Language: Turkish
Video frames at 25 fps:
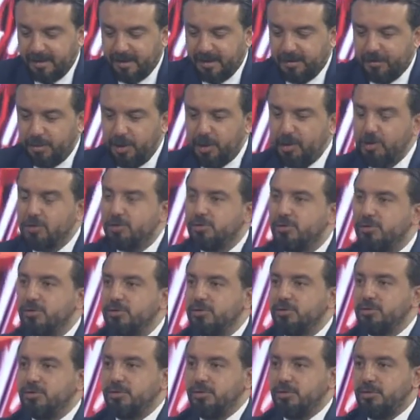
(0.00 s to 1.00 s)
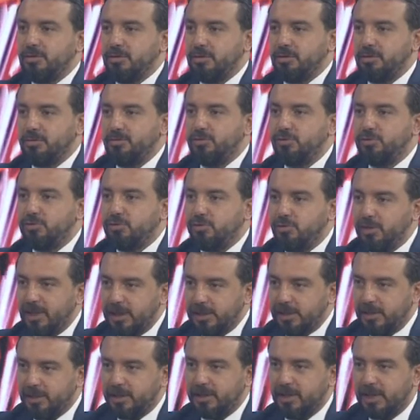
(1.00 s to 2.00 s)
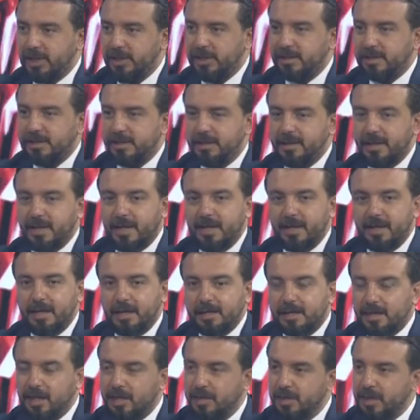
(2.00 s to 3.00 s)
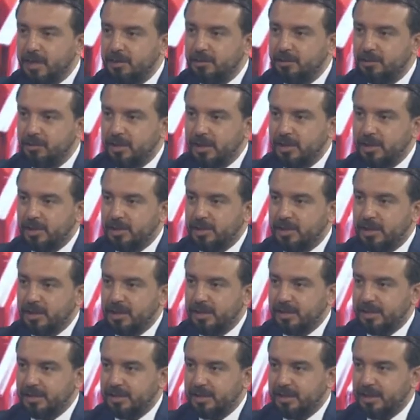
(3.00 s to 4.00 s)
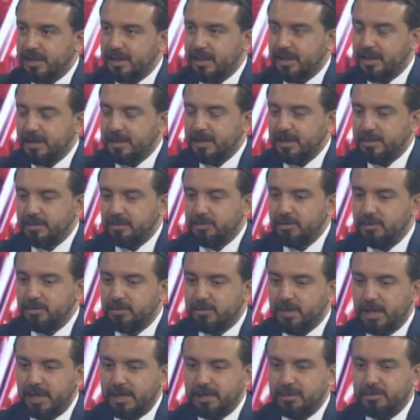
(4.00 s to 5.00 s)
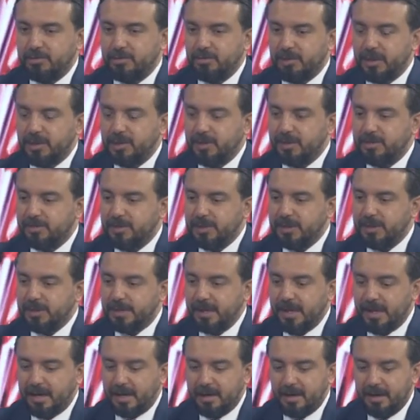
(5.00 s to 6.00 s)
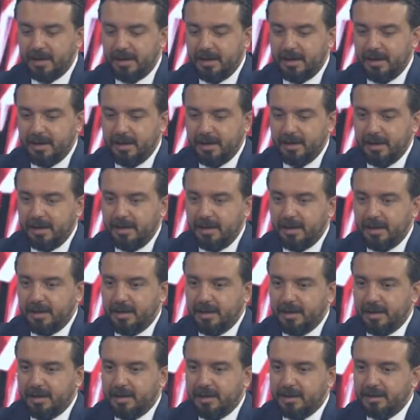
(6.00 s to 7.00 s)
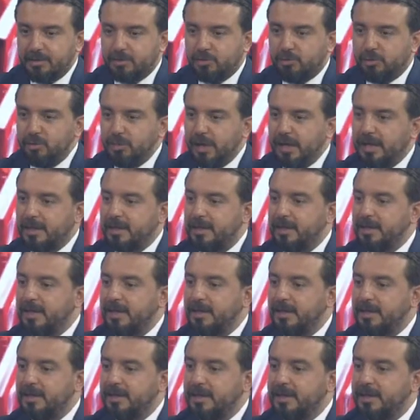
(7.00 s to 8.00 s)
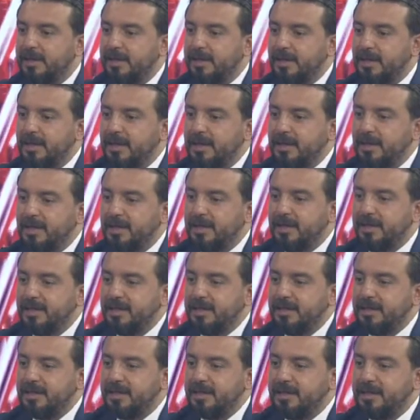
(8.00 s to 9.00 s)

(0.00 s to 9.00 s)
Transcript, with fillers: Biliyorsunuz bu süreç içerisinde, yaşanılan süreç içerisinde, kurultay sürecimizde e, sürekli e,